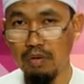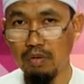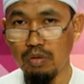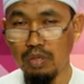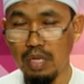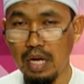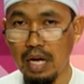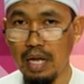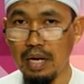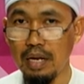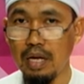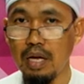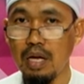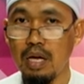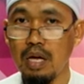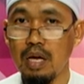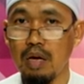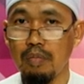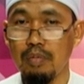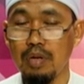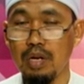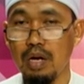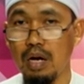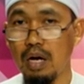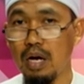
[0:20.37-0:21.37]
ทุกท่าน
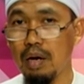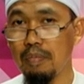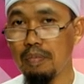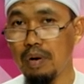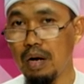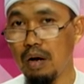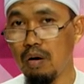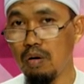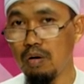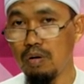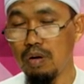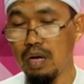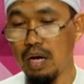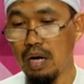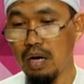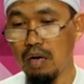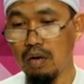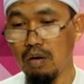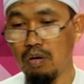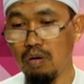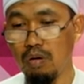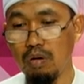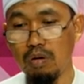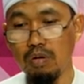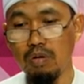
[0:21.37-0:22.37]
พี่น้องครับเรายัง
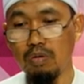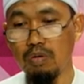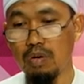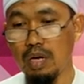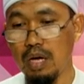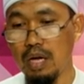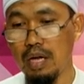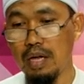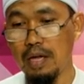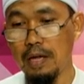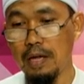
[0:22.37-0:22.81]
คงอยู่ใน